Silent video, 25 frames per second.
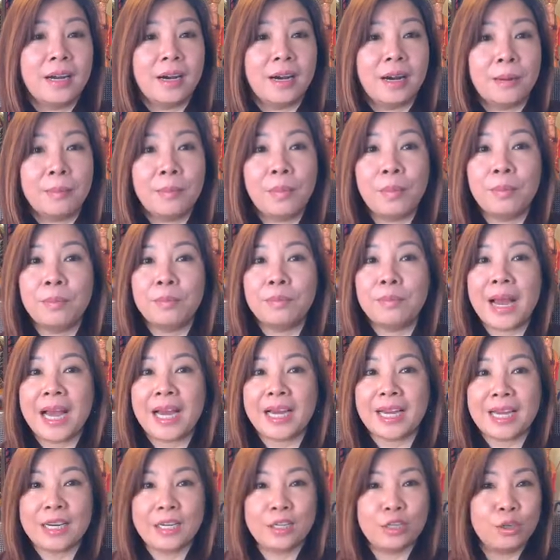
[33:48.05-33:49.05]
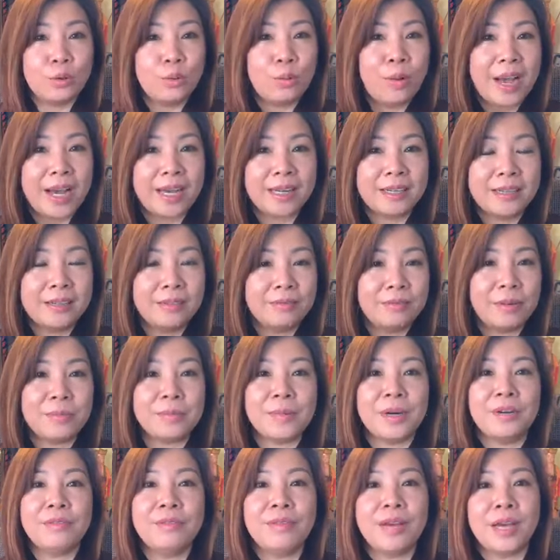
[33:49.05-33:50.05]
uh, uh, 3 ngày vừa qua đó vân
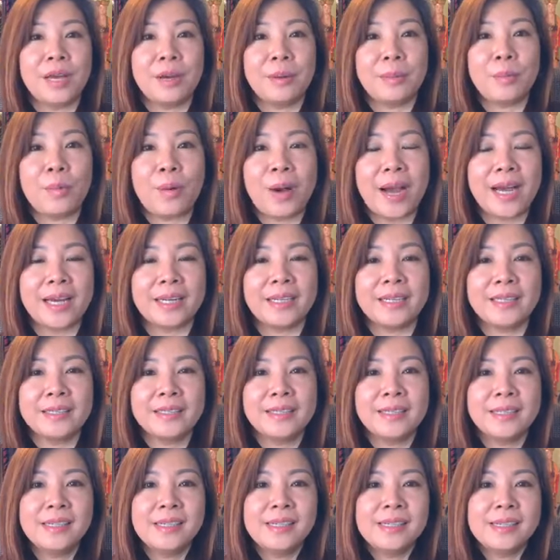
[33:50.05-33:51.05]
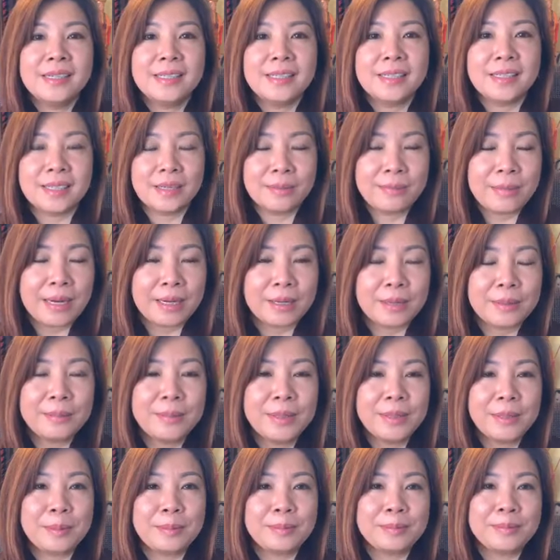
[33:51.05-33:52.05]
mới về hôm qua đó thì các bạn có
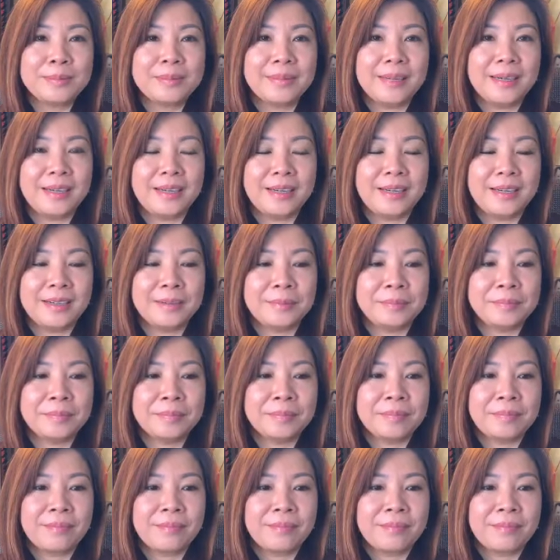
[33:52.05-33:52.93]
biết không uh,